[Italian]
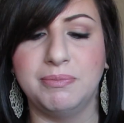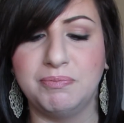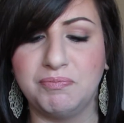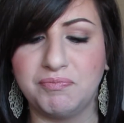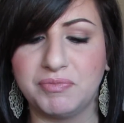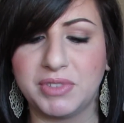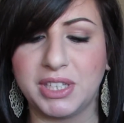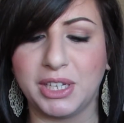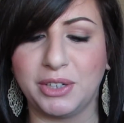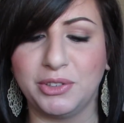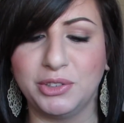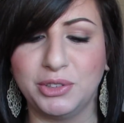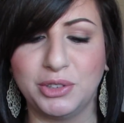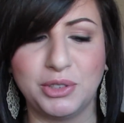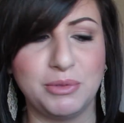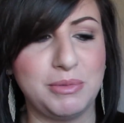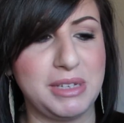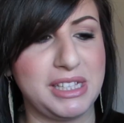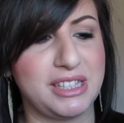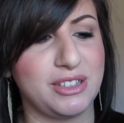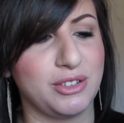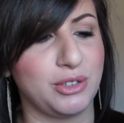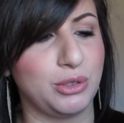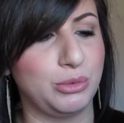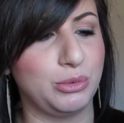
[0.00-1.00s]
secondo
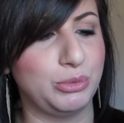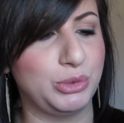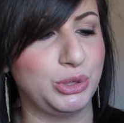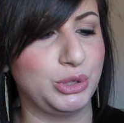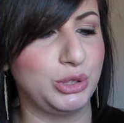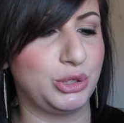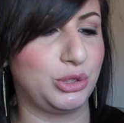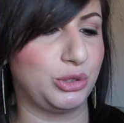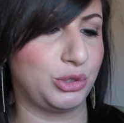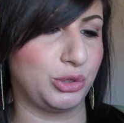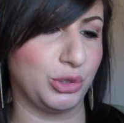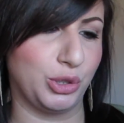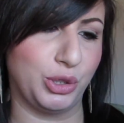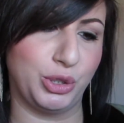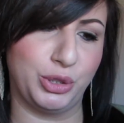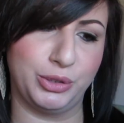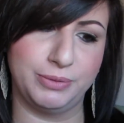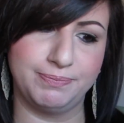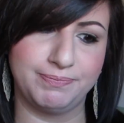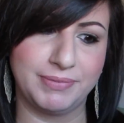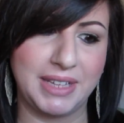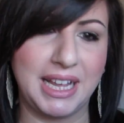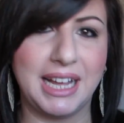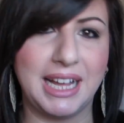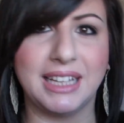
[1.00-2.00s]
me sono molto